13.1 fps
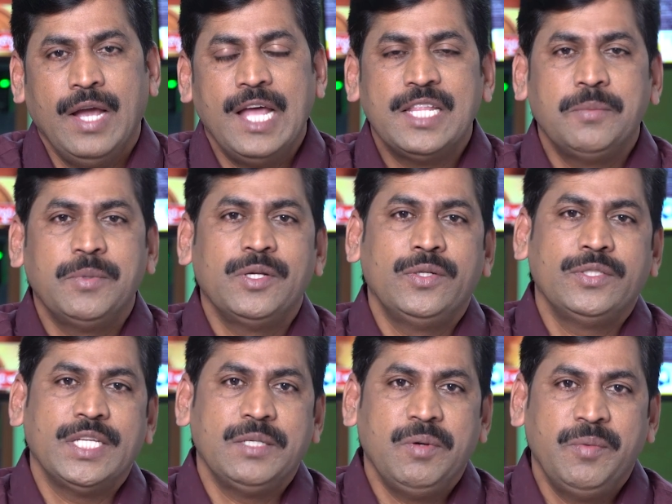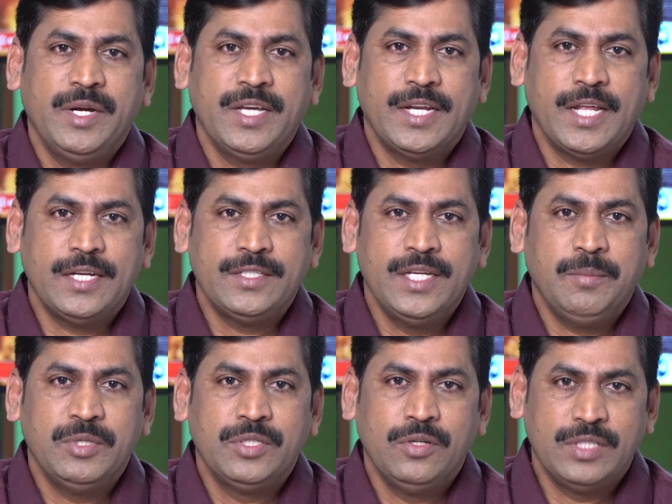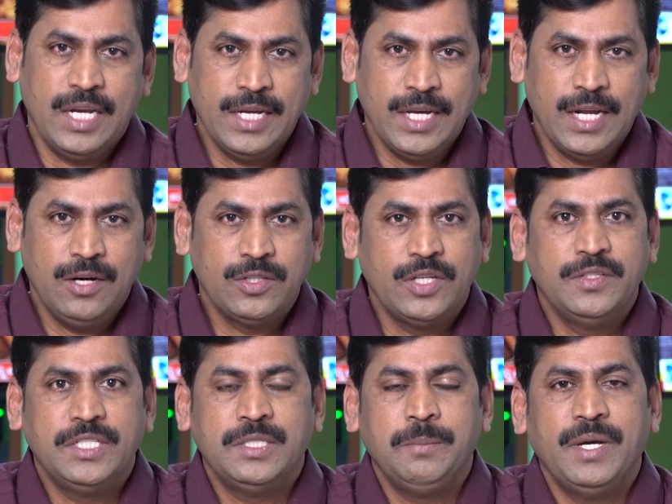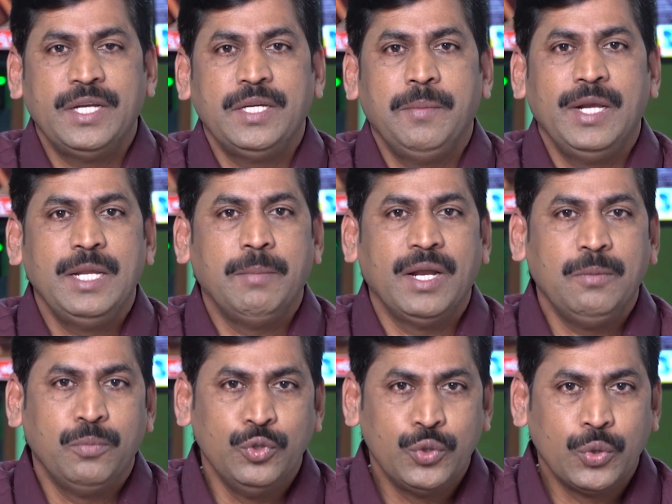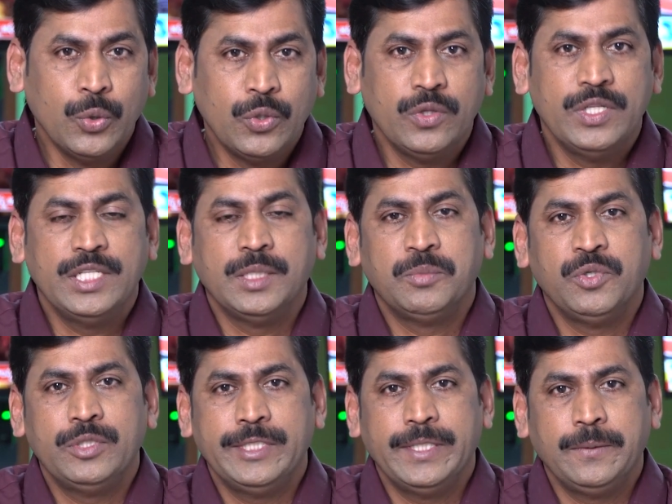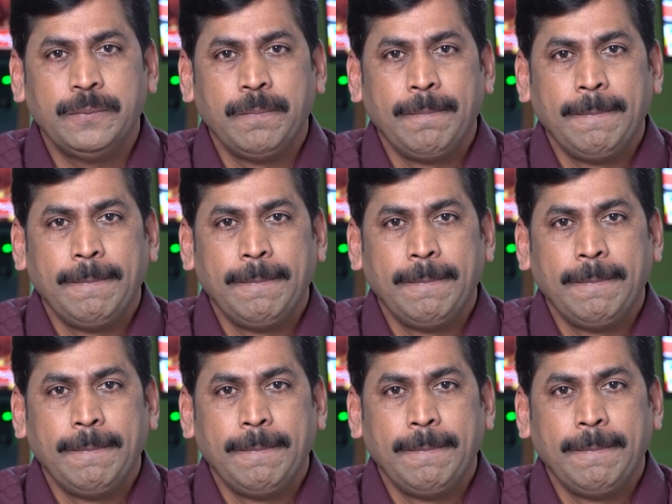ఆంధ్రప్రదేశ్లో చంద్రబాబు నాయుడు గారు అరెస్ట్ నేపథ్యంలో తెలంగాణలో తెలుగుదేశం పార్టీ మళ్ళీ బలం పుంజుకుంటుందని చెప్తూ వచ్చారు